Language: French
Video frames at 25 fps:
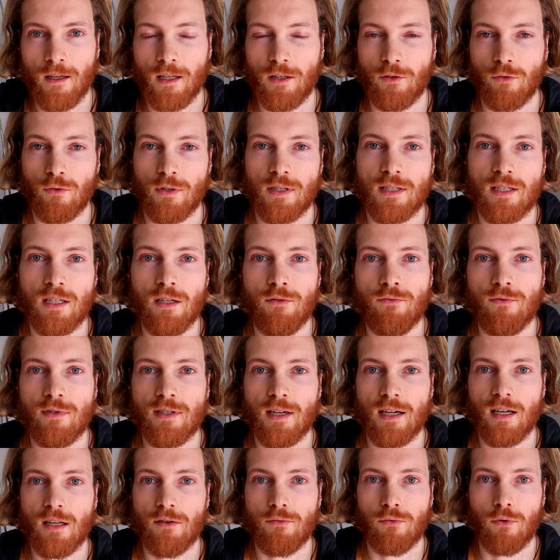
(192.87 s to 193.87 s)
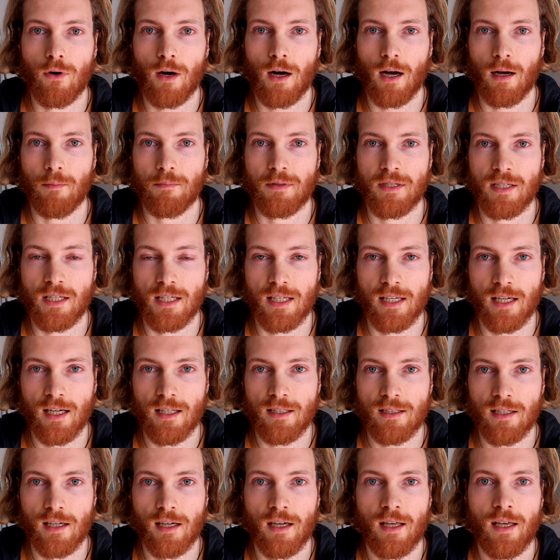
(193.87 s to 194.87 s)
Et donc si vous allez voir un
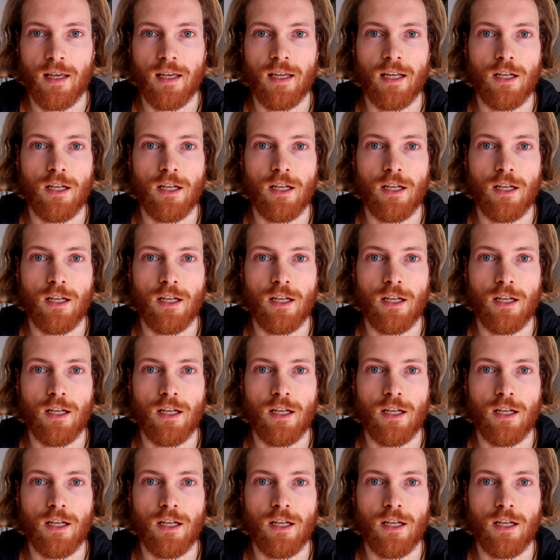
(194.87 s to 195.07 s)
psychiatre,